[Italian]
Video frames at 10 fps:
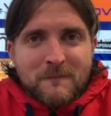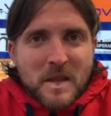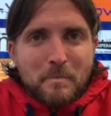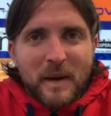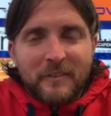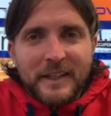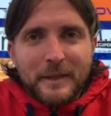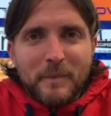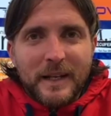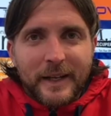
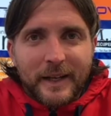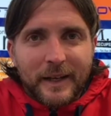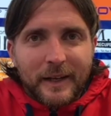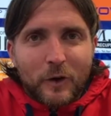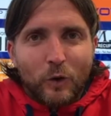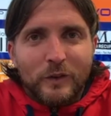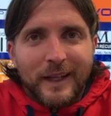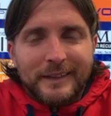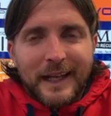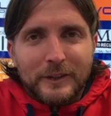imprevedibili che
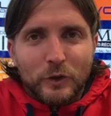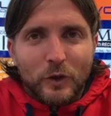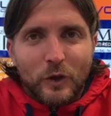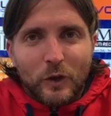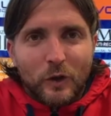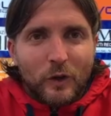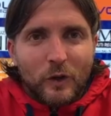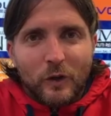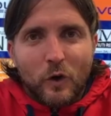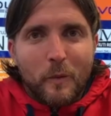conta
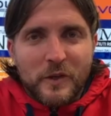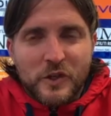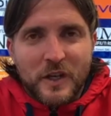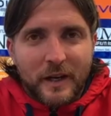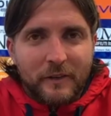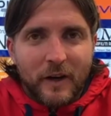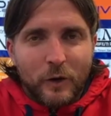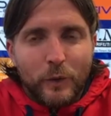tanto come ci si arriva,